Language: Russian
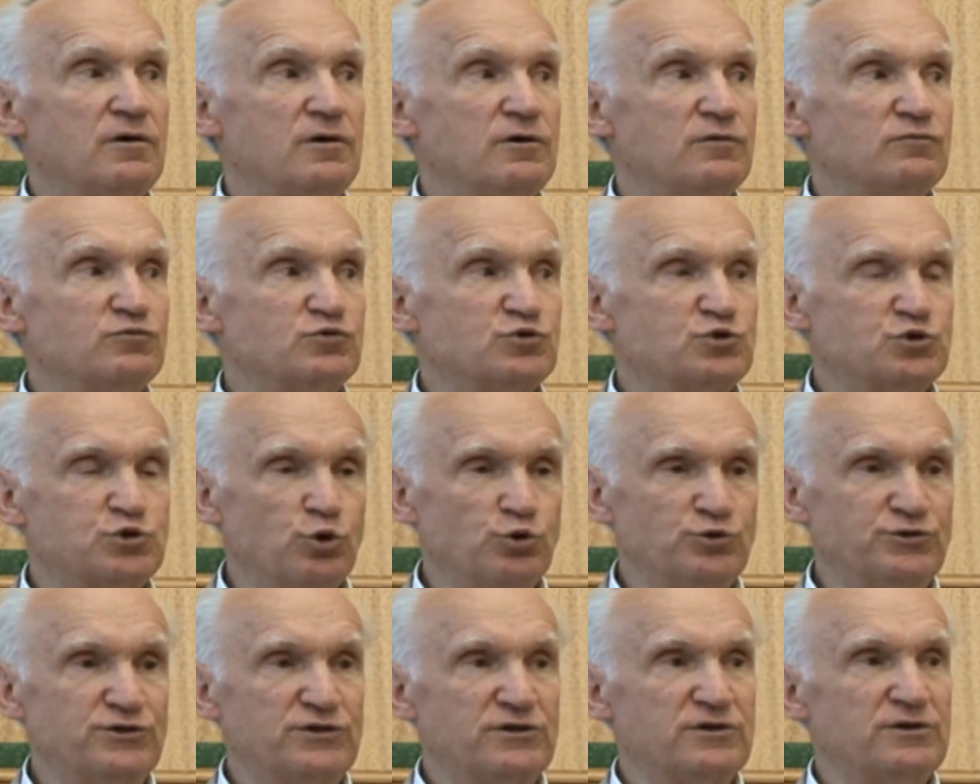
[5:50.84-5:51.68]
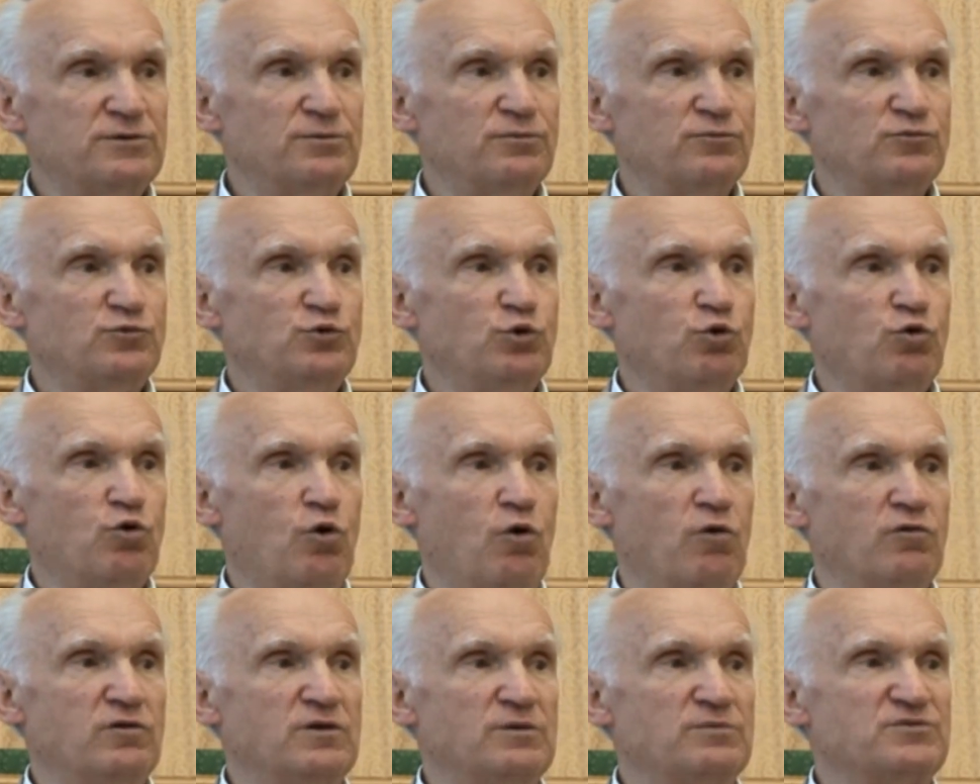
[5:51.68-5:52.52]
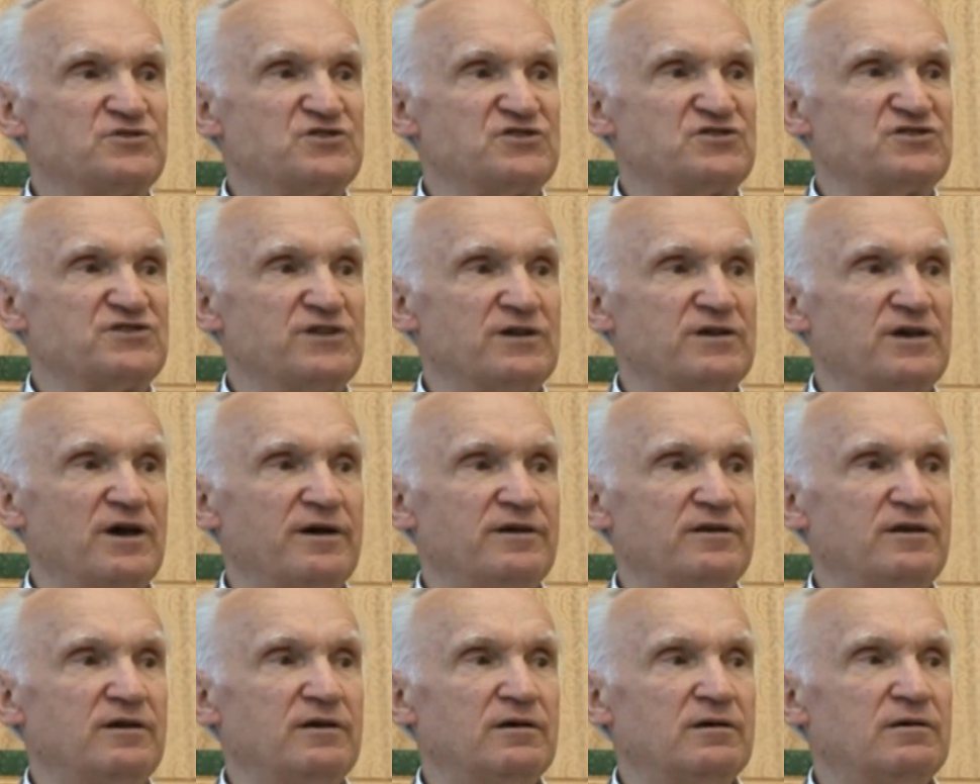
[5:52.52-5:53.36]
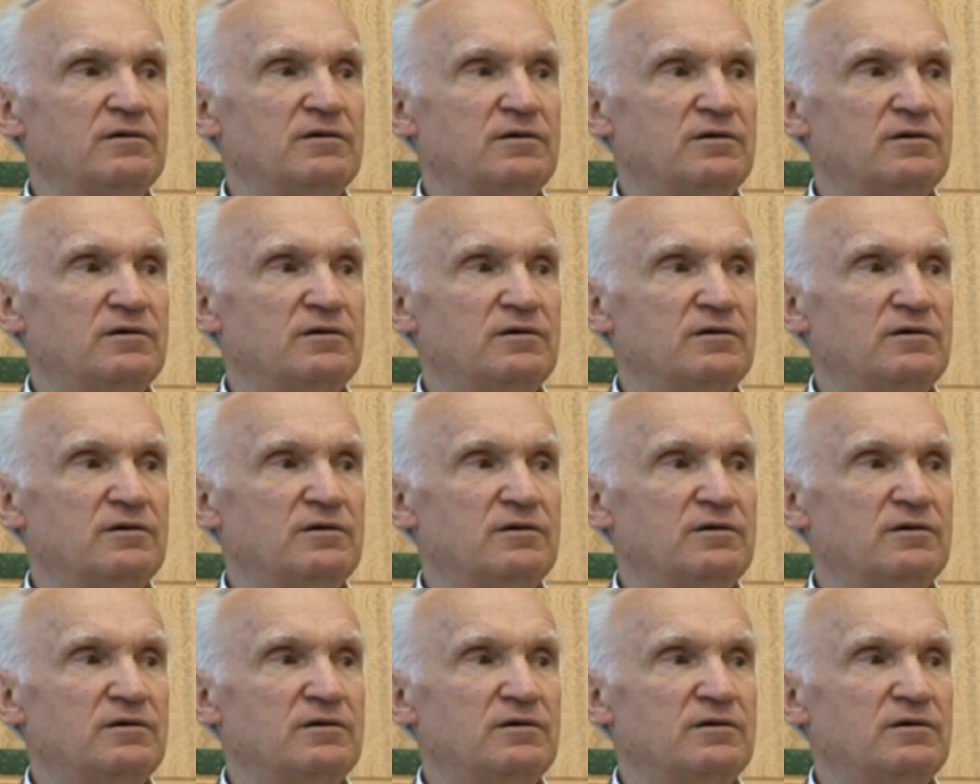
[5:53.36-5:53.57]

В жутком духовном состоянии